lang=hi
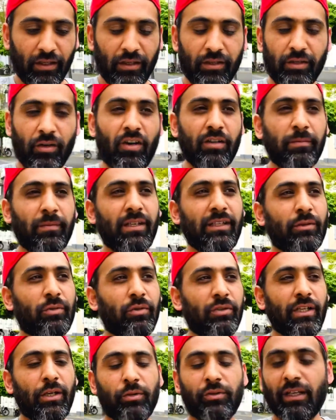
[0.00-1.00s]
नॉर्मली तो
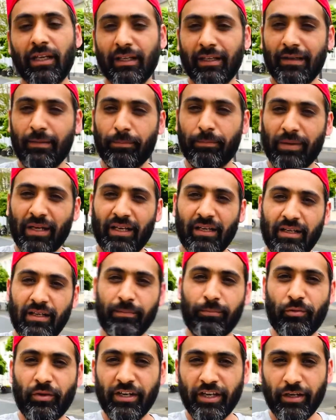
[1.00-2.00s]
ये होता है कि पहले
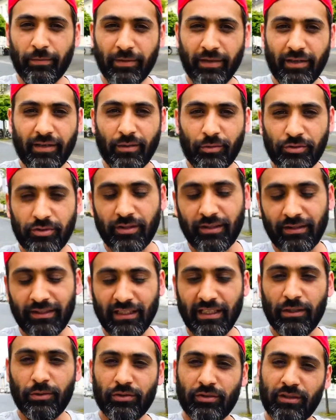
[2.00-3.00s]
अपॉइंटमेंट अगर उसने
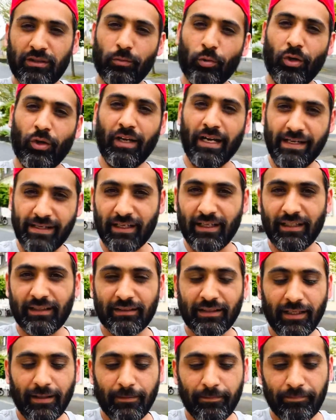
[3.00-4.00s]
देनी होती तो वो लेटर
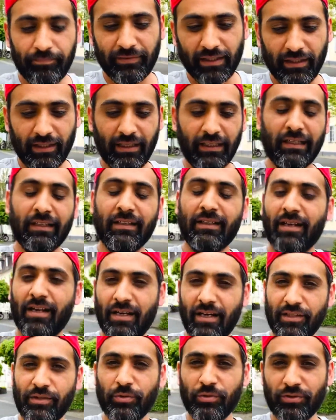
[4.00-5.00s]
लिखता है लेकिन
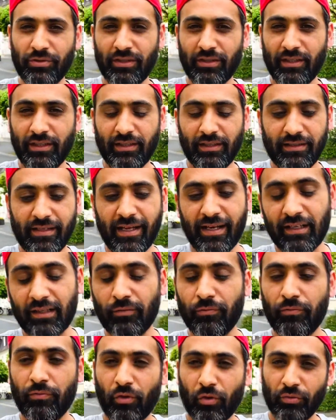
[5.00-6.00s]
आज उसने डायरेक्ट
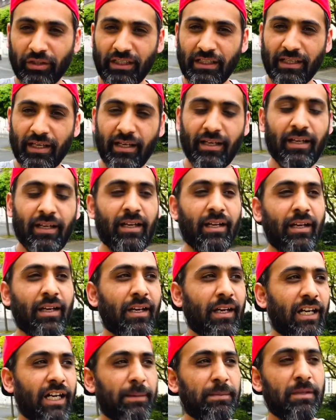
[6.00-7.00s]
फ़ोन किया
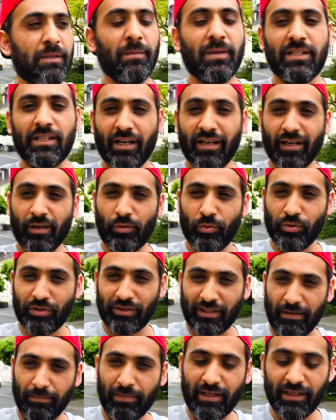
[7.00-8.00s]
है अभी मैं जा रहा हूँ
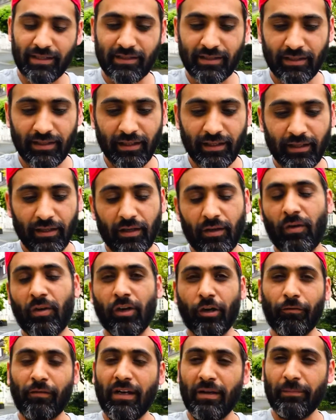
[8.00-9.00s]
उसके पास
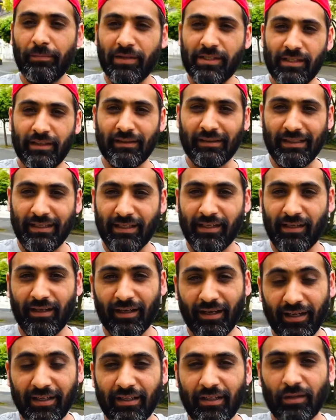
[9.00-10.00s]
और वहाँ पर चलते हैं
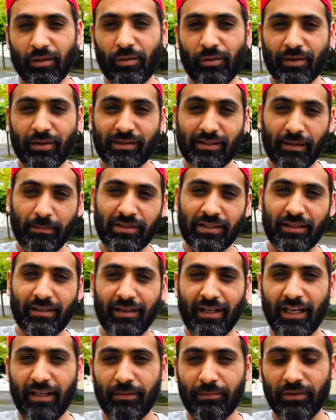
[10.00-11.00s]
लाइक और
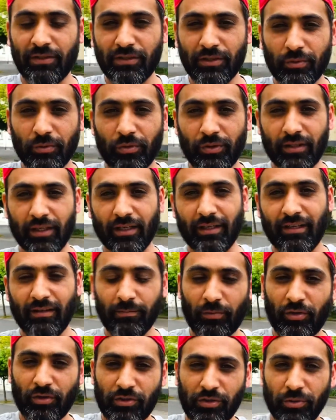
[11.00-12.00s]
सब्सक्राइब ज़रूर कर लें
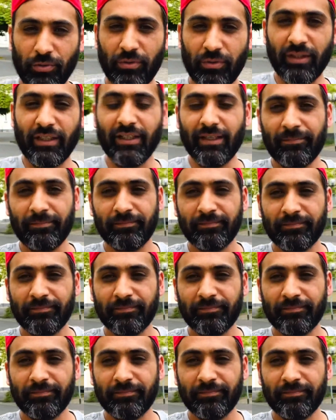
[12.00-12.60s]
बहुत शुक्रिया